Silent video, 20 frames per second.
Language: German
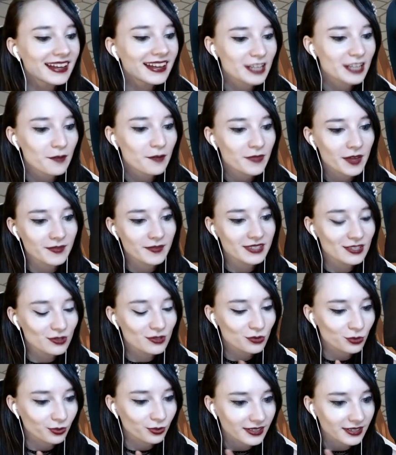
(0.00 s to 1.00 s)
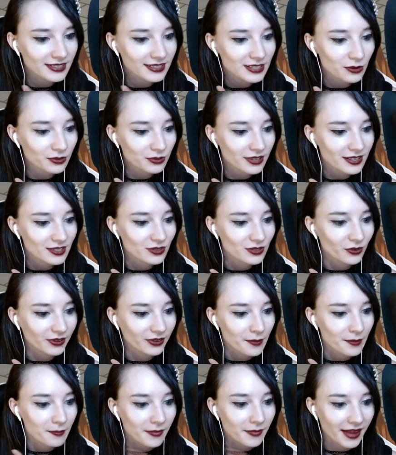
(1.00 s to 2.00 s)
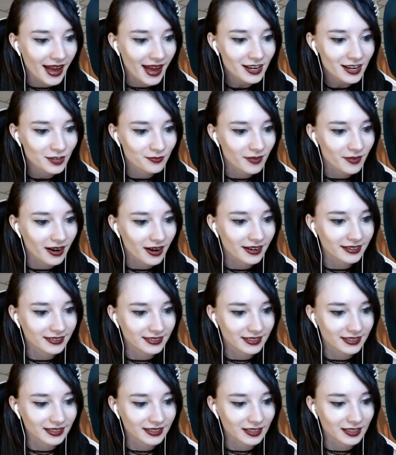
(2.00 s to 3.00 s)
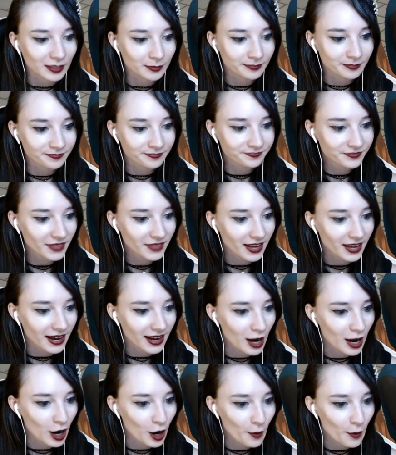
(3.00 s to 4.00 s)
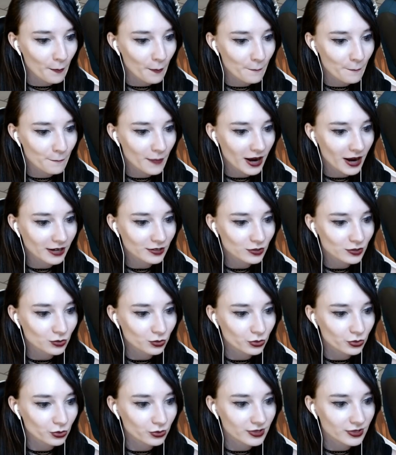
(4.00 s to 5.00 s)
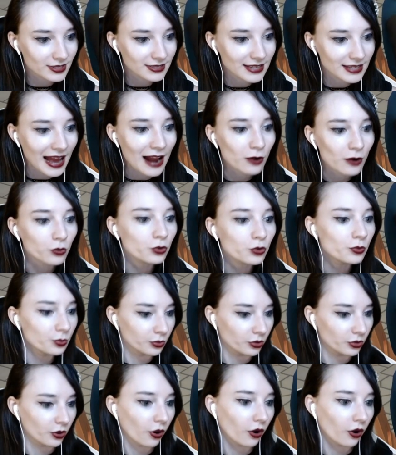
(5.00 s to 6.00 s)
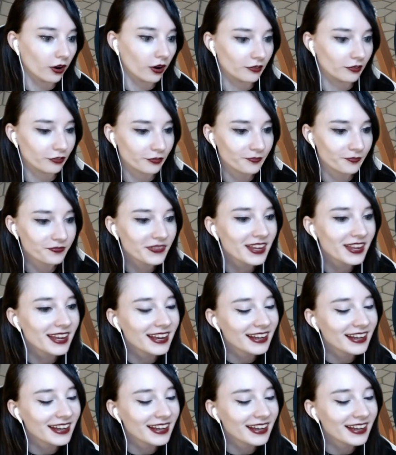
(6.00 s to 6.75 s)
Ich habe Nemesis übrigens auch das neue Merkmal gegeben. Ähm, also sozial unbeholfen.